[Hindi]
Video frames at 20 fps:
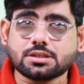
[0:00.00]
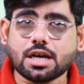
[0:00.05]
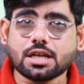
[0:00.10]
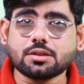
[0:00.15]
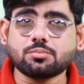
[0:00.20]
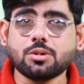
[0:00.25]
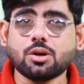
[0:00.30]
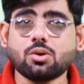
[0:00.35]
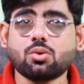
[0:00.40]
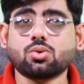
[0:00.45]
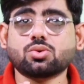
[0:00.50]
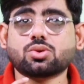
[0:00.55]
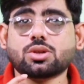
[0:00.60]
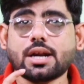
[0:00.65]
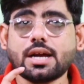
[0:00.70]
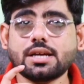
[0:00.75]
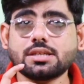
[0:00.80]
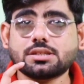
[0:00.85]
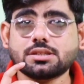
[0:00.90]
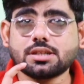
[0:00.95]
के साथ में
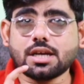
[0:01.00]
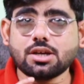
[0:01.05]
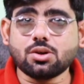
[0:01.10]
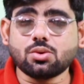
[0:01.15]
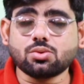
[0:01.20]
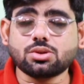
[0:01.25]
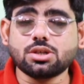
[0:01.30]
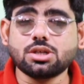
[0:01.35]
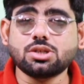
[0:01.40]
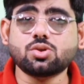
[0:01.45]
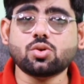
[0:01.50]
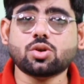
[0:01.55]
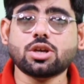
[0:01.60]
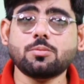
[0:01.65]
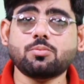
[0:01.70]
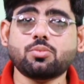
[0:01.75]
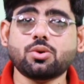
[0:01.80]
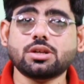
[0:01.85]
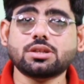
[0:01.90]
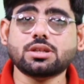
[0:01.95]
ऑथराइज नहीं होती जो
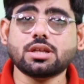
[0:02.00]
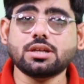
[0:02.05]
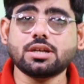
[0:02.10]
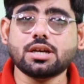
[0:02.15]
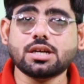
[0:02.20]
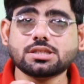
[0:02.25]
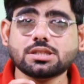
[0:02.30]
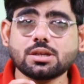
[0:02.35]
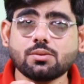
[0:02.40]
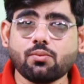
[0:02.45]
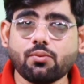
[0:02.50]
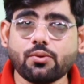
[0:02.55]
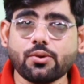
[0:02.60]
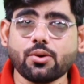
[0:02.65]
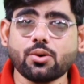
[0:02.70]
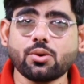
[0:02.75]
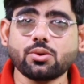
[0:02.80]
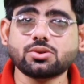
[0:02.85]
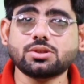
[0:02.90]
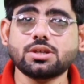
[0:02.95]
कि पूरी तरीके से
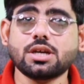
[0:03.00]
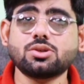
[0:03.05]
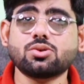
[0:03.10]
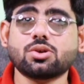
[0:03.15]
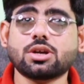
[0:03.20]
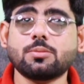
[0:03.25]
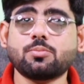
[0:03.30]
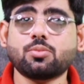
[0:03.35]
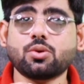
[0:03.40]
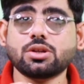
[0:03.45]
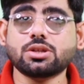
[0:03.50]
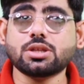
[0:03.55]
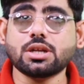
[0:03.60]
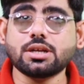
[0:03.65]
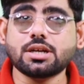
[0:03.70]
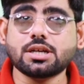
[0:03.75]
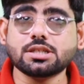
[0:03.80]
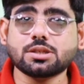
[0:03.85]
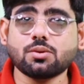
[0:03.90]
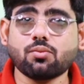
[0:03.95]
फ्रॉड होती है जो कि पूरी
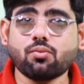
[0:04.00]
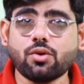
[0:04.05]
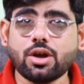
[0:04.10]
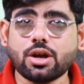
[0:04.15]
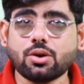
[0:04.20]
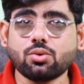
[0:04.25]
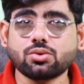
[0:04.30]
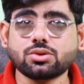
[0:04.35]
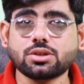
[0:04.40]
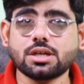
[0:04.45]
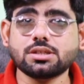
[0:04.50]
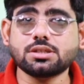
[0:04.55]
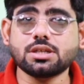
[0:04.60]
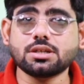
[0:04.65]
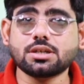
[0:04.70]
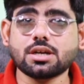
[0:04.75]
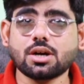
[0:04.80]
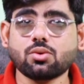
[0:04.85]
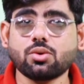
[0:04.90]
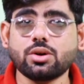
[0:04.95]
तरीके से फेक होते हैं
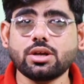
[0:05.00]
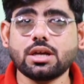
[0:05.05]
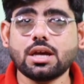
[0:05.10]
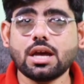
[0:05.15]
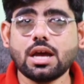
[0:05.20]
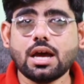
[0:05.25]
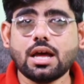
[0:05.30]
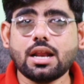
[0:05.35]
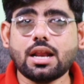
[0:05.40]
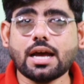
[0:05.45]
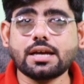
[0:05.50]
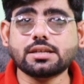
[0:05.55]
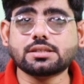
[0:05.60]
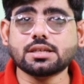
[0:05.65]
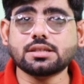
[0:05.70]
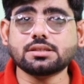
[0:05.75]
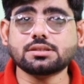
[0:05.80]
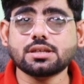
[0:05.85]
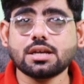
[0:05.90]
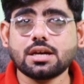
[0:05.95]
जिनका कोई
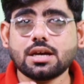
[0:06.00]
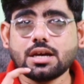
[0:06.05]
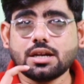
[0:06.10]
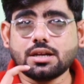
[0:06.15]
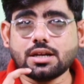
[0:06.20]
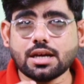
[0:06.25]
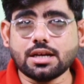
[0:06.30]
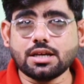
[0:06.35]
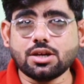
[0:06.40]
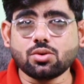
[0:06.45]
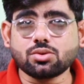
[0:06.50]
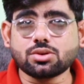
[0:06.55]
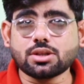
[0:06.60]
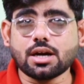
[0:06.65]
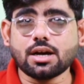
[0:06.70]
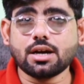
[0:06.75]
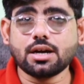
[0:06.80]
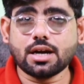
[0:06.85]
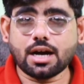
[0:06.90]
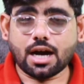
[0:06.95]
लाइसेंस नहीं
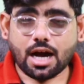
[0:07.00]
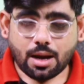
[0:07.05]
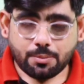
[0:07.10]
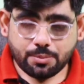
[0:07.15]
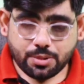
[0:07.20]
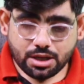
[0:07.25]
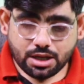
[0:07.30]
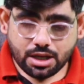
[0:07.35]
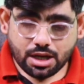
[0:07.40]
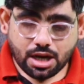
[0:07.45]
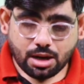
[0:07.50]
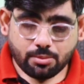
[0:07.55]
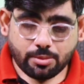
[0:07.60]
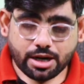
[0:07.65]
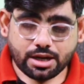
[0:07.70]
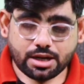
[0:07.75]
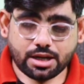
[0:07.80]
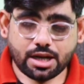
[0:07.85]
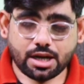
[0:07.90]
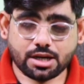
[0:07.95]
होता अभी
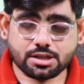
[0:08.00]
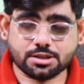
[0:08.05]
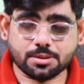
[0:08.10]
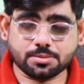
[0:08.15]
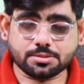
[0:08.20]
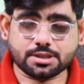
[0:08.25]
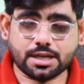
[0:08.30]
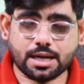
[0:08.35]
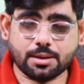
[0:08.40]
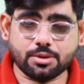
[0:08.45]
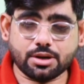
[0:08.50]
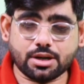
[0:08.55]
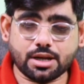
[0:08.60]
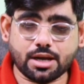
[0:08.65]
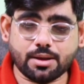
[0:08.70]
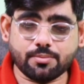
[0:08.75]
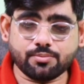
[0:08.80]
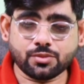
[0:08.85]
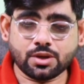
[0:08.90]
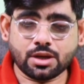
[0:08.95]
हमारे एक सब्सक्राइबर
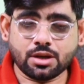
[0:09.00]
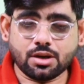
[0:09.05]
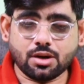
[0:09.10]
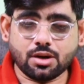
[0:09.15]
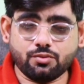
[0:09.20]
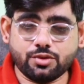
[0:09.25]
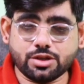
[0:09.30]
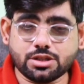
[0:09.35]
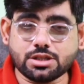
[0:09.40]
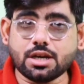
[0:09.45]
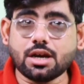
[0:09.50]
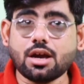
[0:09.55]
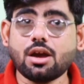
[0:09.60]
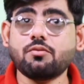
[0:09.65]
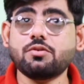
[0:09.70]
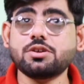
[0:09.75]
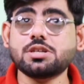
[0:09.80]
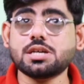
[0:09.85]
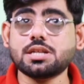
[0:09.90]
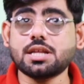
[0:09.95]
हैं विजय
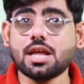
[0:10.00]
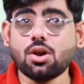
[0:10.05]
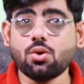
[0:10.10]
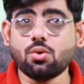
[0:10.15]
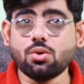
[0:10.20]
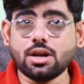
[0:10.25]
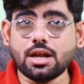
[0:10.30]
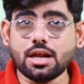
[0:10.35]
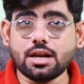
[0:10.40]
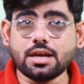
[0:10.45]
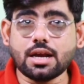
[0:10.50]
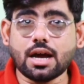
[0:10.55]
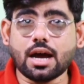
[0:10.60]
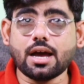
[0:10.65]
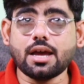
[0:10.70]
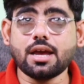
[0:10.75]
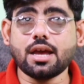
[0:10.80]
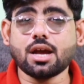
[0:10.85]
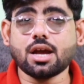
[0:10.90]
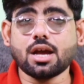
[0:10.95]
विजय ने लोन ले लिया
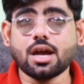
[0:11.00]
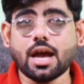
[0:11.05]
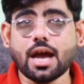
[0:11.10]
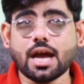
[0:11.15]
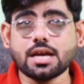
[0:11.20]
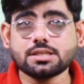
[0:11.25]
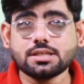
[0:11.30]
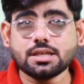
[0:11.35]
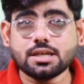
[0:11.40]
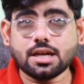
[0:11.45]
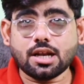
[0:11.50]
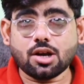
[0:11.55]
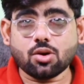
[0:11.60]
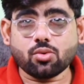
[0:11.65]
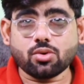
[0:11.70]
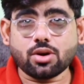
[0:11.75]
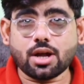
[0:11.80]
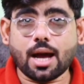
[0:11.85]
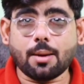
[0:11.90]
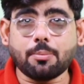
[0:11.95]
एक ऐसी ही
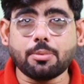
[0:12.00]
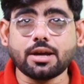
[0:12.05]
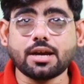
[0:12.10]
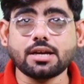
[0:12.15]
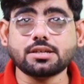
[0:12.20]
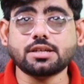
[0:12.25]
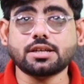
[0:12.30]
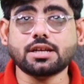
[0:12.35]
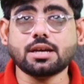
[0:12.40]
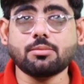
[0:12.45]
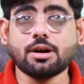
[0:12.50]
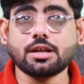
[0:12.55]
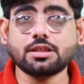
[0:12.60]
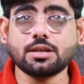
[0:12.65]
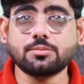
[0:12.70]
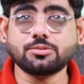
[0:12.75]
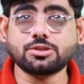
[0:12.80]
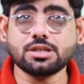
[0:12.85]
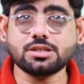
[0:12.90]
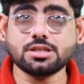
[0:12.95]
लोन एप्लीकेशन के
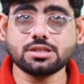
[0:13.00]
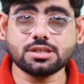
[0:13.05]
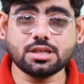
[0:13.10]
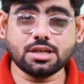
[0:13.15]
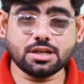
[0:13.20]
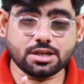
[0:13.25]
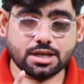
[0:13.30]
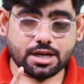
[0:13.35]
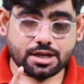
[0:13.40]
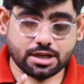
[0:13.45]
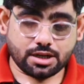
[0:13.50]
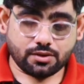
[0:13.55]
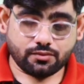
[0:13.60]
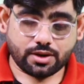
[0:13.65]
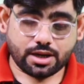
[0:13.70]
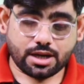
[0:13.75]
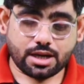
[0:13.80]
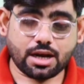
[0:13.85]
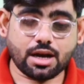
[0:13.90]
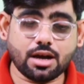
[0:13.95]
माध्यम से जिसकी रेटिंग
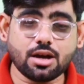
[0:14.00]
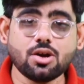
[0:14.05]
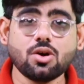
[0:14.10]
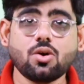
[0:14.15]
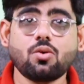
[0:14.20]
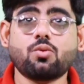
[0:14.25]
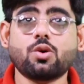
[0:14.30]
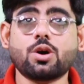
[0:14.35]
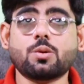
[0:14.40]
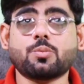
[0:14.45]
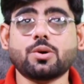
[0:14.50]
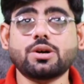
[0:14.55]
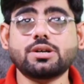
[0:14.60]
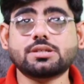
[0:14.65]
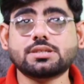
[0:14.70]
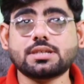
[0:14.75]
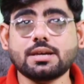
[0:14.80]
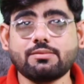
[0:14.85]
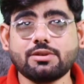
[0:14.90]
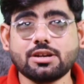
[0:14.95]
वगैरह
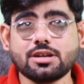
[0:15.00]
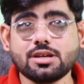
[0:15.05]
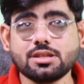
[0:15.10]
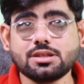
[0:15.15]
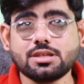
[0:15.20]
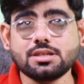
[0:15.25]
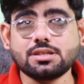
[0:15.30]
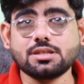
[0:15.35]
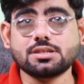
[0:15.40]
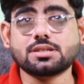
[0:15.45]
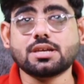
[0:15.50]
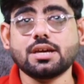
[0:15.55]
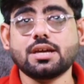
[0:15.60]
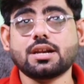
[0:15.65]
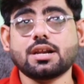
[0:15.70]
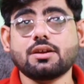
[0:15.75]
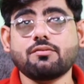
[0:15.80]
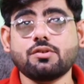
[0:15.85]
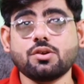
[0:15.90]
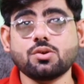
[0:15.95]
4.7 की थी जिसके
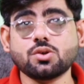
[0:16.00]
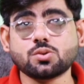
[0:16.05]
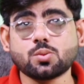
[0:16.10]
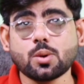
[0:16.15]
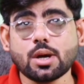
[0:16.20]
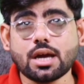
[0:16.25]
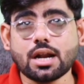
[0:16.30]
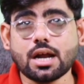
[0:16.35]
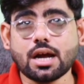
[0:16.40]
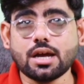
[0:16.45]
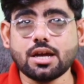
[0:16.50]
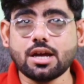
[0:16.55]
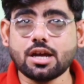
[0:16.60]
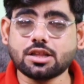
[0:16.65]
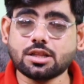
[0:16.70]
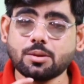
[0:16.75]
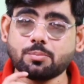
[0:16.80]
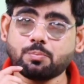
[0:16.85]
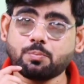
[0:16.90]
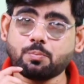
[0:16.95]
रिव्यूज वगैरह
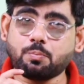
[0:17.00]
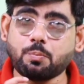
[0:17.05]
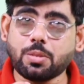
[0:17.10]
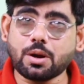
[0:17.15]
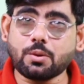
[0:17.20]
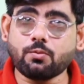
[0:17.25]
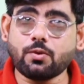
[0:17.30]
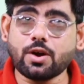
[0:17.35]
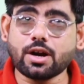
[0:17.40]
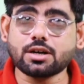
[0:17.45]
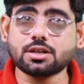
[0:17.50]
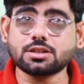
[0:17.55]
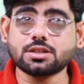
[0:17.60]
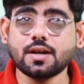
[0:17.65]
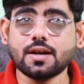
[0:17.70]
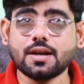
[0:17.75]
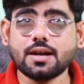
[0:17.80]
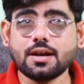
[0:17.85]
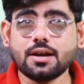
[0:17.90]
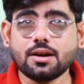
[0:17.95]
एकदम परफेक्ट
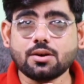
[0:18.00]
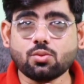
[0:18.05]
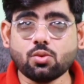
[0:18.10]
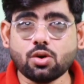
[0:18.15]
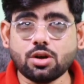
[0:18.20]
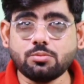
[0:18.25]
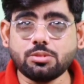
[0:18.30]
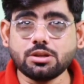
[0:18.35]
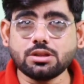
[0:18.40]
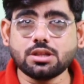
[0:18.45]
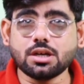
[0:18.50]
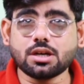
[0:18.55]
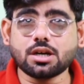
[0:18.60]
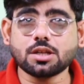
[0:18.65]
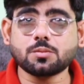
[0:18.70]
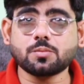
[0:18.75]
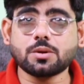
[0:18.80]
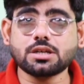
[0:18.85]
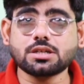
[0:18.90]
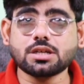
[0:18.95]
थे कोई भी
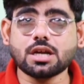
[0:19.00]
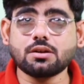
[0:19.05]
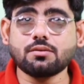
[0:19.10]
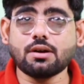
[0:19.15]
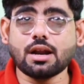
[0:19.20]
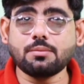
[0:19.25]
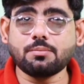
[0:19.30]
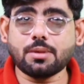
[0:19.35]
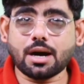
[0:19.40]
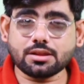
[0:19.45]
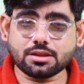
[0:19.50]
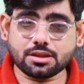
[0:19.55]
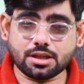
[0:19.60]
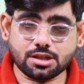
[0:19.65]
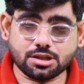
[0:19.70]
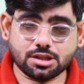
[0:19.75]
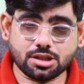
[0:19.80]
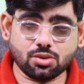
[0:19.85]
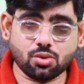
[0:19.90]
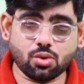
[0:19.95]
दिक्कत परेशानी वाली बात
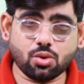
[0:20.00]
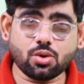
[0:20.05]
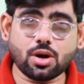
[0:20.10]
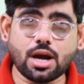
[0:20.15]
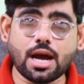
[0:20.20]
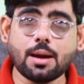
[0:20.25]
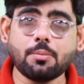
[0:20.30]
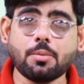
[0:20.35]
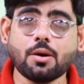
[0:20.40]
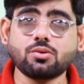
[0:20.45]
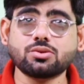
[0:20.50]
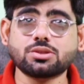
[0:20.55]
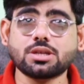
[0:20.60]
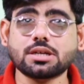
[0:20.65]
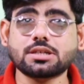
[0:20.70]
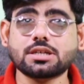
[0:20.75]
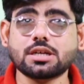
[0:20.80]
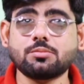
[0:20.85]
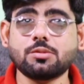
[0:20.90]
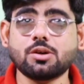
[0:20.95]
नहीं थी और अबाउट
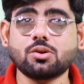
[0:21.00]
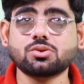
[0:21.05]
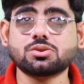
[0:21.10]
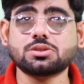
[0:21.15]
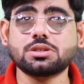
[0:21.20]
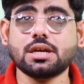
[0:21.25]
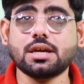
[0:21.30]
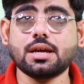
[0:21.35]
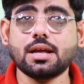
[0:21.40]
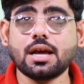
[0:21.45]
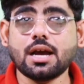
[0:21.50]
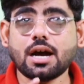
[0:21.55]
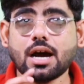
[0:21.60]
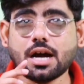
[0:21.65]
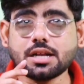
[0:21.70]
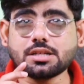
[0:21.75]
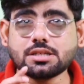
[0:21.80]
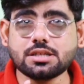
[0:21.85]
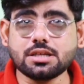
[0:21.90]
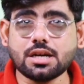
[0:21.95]
सेक्शन में उसने
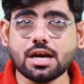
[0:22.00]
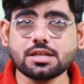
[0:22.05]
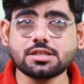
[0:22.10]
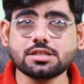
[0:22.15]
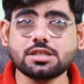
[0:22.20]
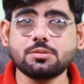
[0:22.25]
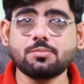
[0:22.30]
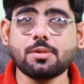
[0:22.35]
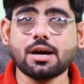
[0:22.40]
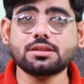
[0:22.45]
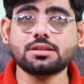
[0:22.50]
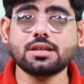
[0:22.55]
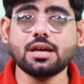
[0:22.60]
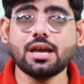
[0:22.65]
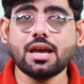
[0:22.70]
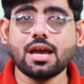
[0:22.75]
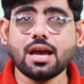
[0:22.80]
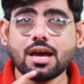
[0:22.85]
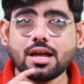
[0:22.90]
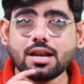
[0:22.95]
अच्छी अच्छी
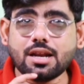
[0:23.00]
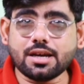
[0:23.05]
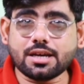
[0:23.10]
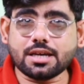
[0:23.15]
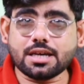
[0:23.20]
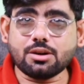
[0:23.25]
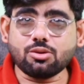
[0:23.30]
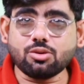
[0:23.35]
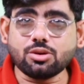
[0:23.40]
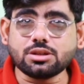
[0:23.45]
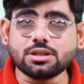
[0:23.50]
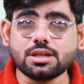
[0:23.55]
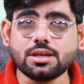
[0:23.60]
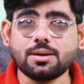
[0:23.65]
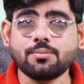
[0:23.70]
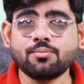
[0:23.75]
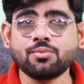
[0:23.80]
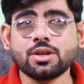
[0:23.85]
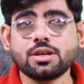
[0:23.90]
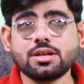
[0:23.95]
बातें लिखी हुई
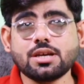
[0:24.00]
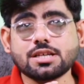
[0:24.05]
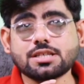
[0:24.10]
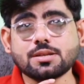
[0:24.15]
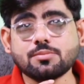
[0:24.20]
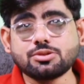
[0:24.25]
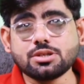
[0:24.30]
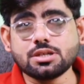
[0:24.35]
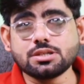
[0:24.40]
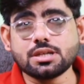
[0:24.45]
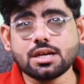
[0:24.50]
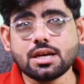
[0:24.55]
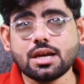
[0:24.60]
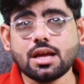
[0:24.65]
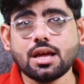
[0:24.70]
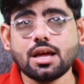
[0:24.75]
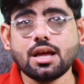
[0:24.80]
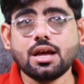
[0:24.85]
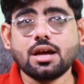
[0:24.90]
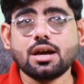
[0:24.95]
थी ये सब
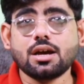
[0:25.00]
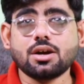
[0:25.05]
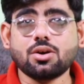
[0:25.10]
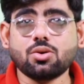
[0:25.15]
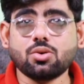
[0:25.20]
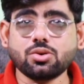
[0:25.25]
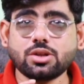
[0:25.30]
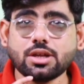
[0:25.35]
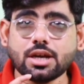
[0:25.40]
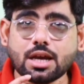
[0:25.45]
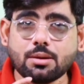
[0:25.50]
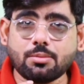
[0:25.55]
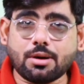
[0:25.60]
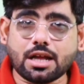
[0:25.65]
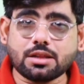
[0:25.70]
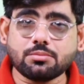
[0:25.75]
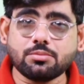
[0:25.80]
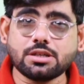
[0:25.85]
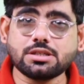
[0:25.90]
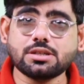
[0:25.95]
चीजें होने के
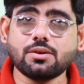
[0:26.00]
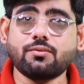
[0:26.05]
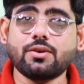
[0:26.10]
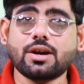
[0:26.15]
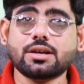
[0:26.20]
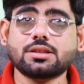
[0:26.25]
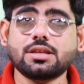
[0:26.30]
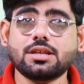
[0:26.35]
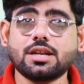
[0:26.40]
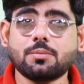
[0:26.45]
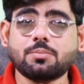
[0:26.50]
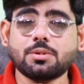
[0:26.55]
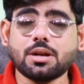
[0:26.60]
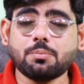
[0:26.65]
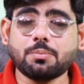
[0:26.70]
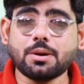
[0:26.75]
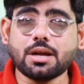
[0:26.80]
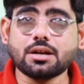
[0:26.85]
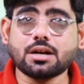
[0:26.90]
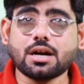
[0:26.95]
बाद में जब व्यक्ति ने अपना
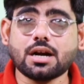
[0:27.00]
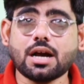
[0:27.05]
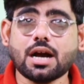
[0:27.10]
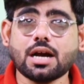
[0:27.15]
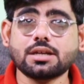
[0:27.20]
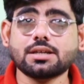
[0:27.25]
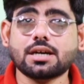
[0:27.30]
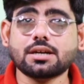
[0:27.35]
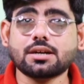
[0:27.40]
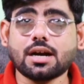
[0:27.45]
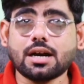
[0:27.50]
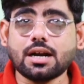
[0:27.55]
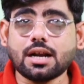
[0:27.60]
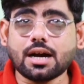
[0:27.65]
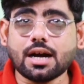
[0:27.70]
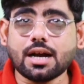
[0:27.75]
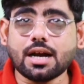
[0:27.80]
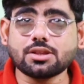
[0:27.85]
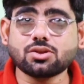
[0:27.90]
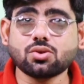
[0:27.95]
पैन कार्ड आधार कार्ड
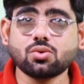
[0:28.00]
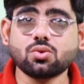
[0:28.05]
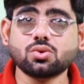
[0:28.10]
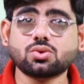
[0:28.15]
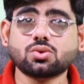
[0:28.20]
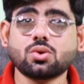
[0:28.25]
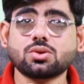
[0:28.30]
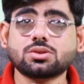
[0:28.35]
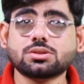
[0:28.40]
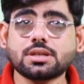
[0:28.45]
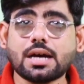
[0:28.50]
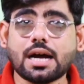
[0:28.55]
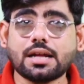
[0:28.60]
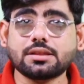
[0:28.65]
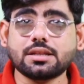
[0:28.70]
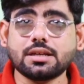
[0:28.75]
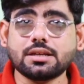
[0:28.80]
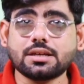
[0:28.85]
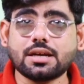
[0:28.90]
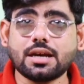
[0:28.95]
लगाया तो उस उसको
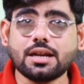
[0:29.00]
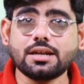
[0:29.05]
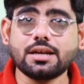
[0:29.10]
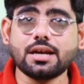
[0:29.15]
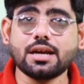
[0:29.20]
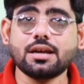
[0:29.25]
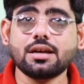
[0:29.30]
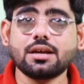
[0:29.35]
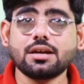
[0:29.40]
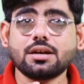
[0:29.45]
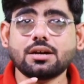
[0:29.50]
सात दिन के लिए